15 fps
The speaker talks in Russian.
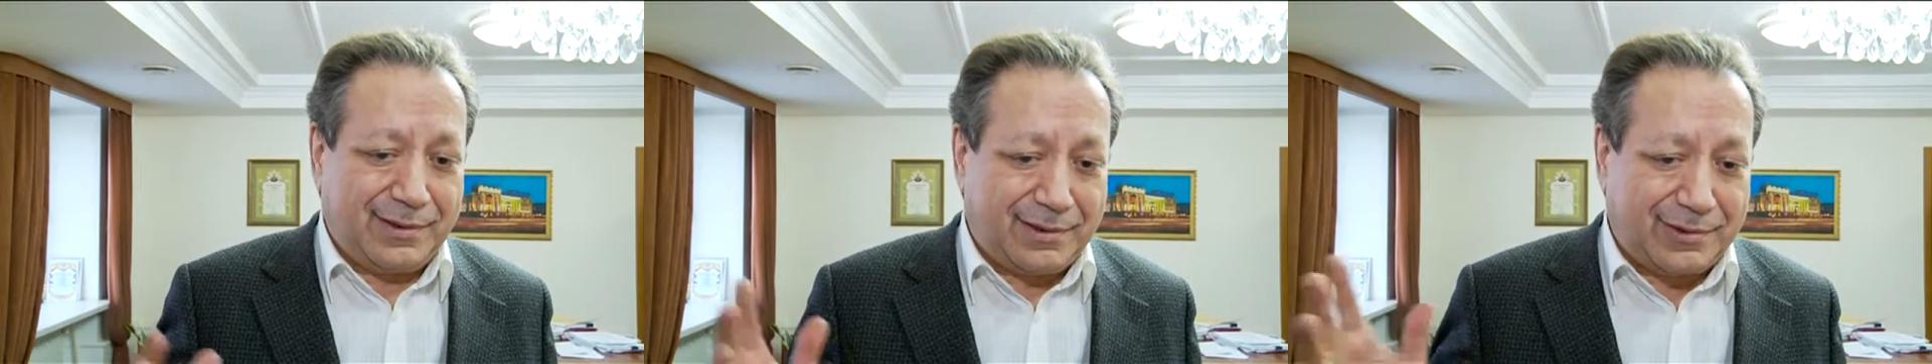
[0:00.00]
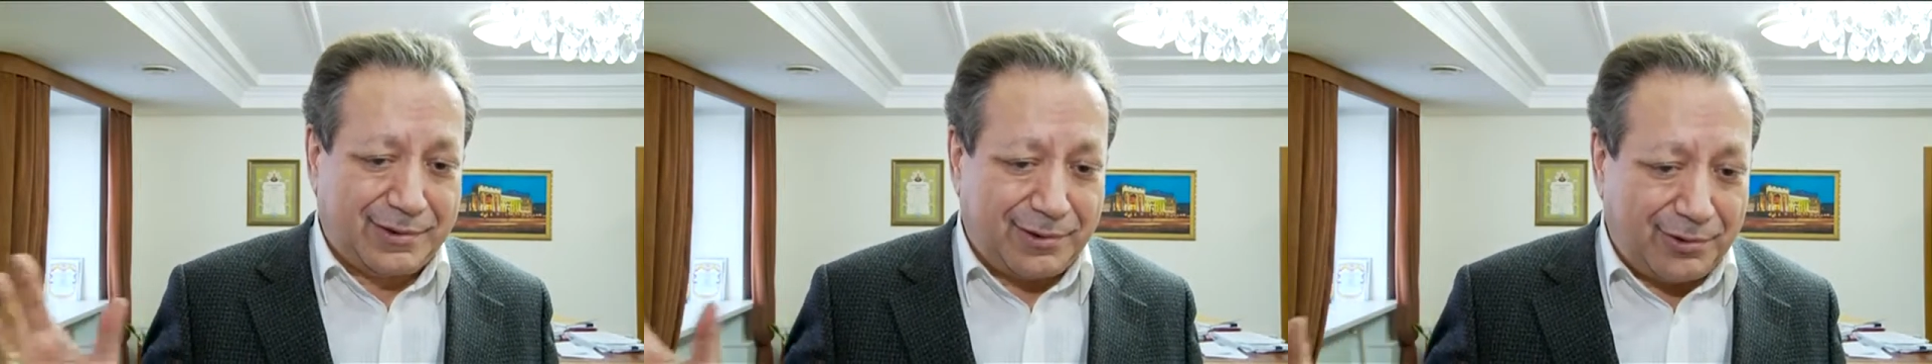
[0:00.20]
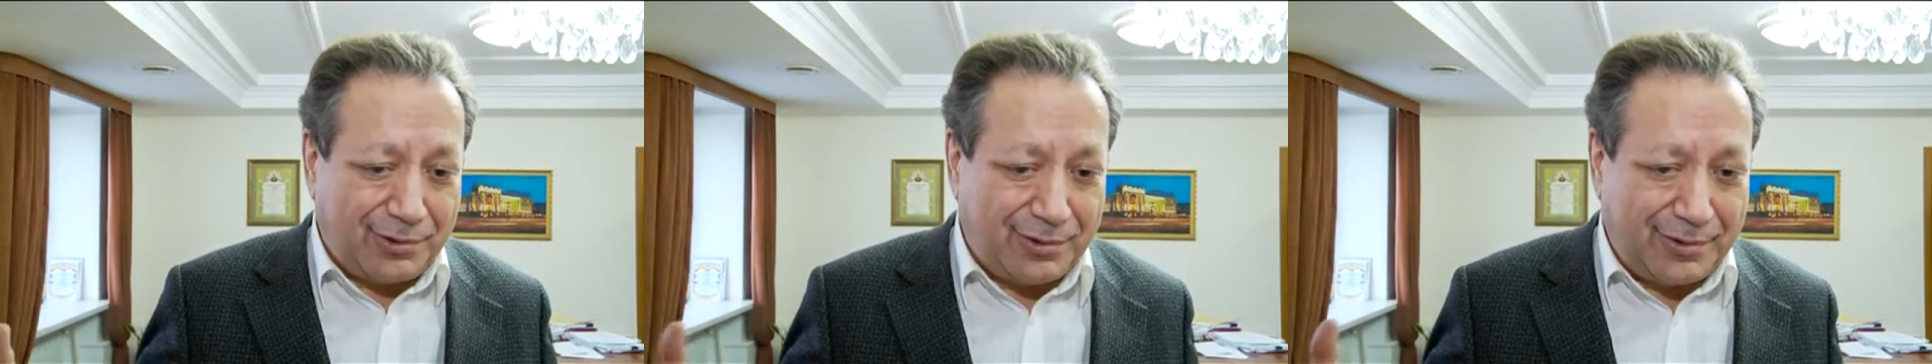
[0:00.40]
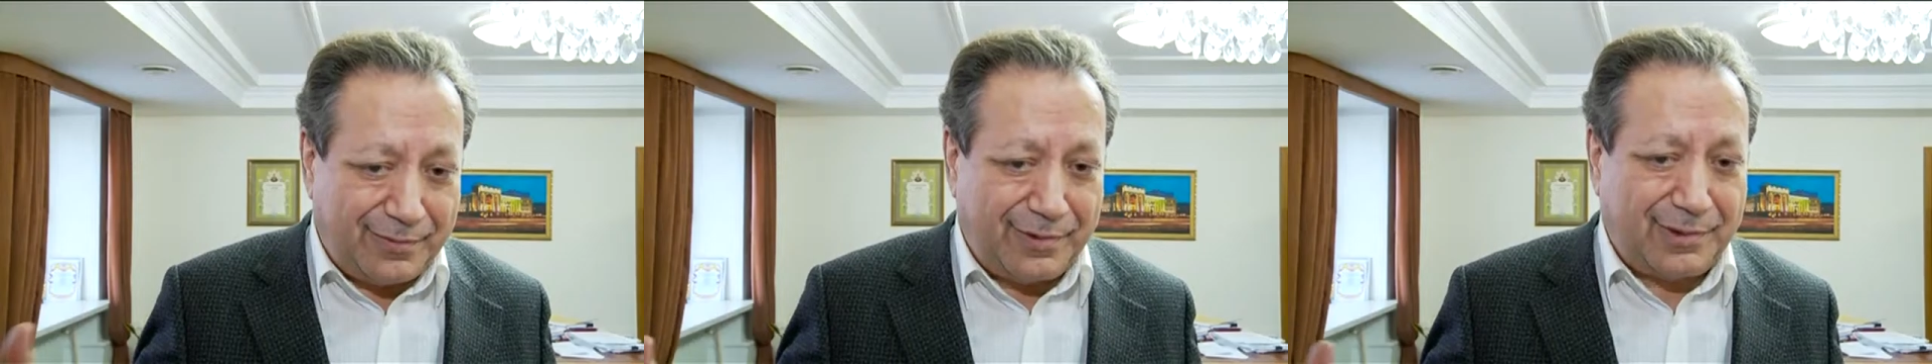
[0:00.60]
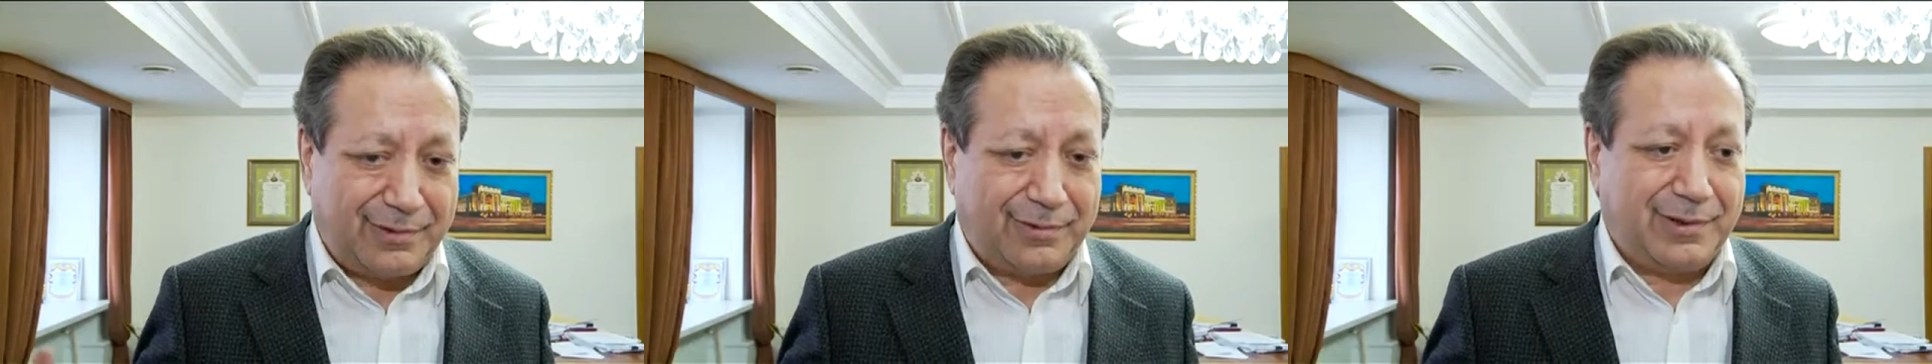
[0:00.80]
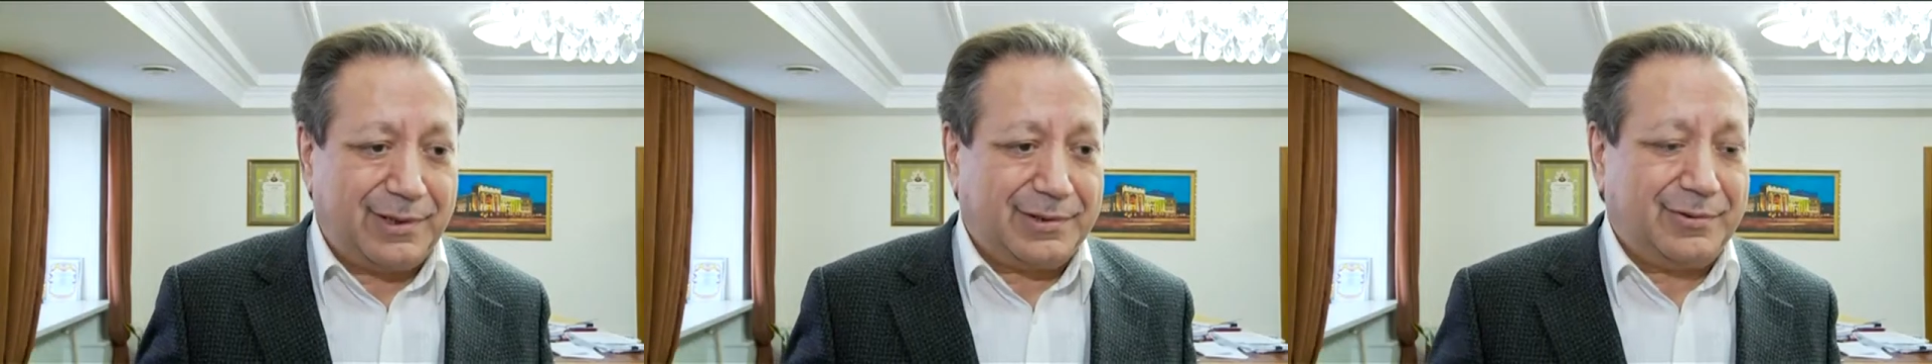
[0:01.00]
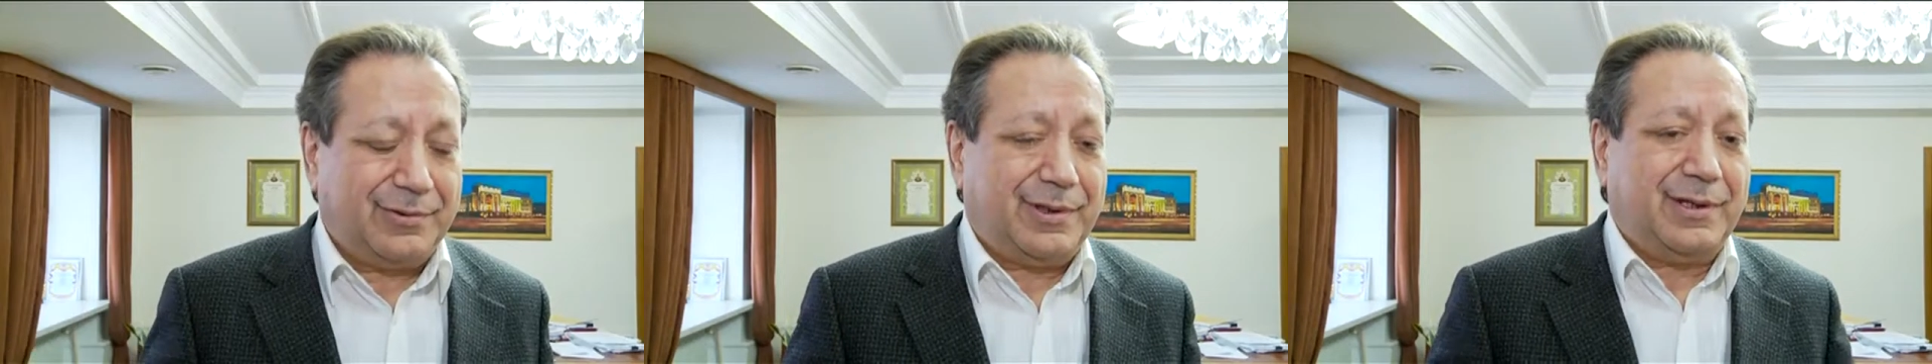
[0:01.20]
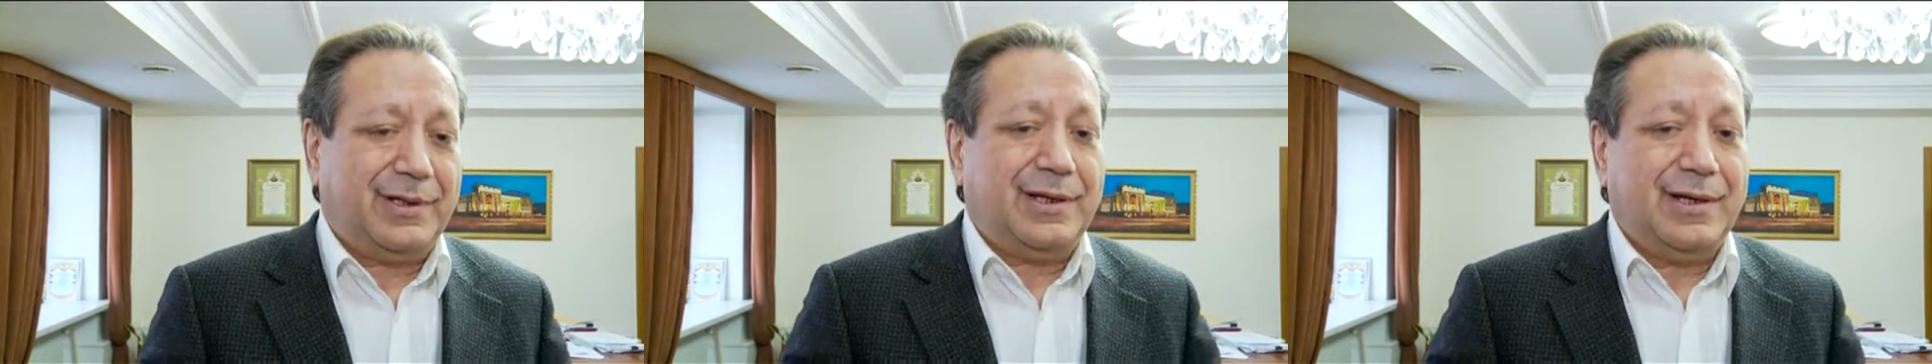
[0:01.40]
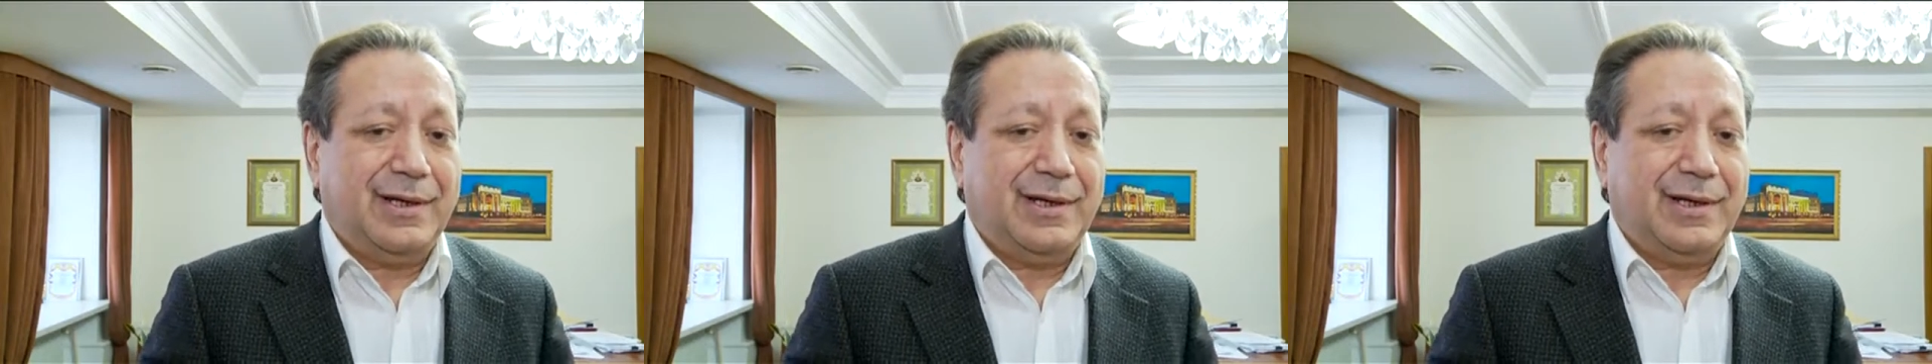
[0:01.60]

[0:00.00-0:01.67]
широкого кругозора.